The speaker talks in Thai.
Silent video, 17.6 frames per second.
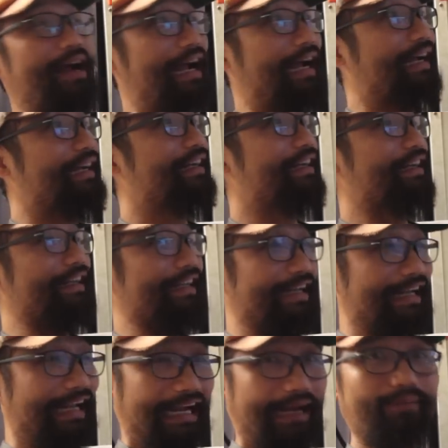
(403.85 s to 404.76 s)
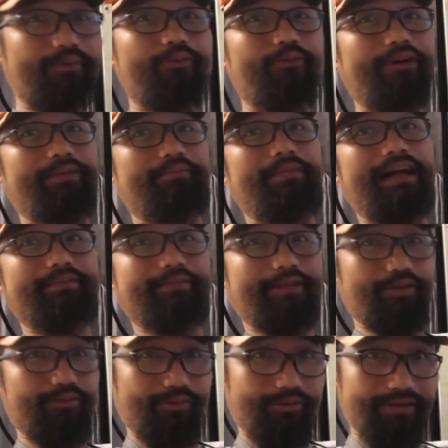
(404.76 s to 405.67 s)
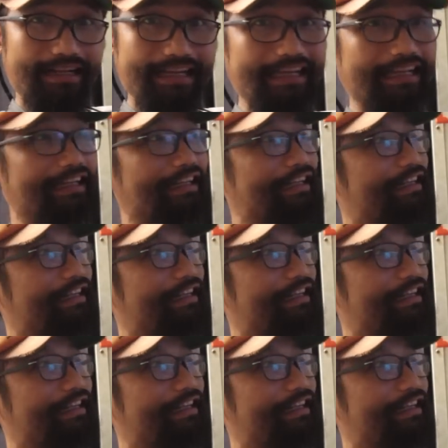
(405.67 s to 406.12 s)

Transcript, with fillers: มานี่แหละครับความมันมันอยู่ตรงนี้